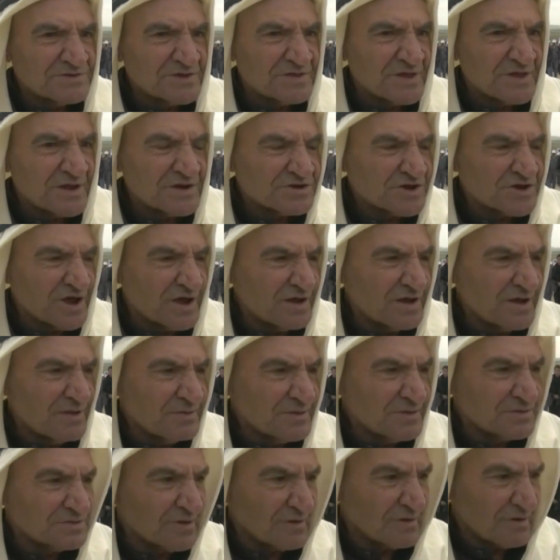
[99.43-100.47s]
سنرجع إلى
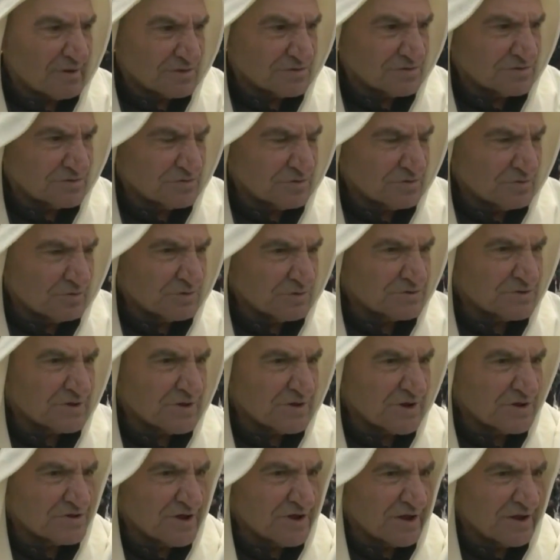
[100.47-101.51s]
بيت دراس
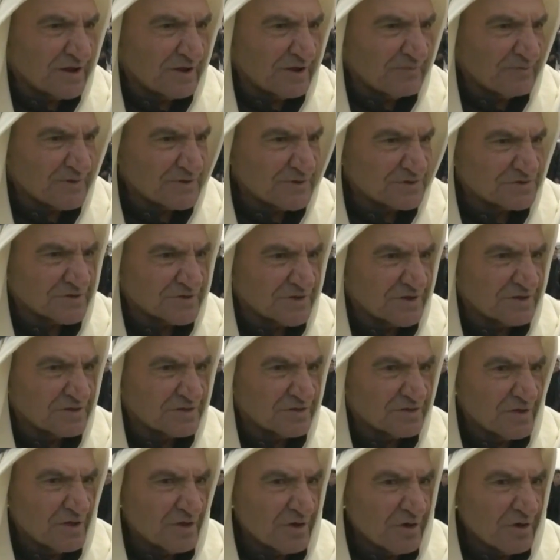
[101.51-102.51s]
وسنرجع إلى فلسطين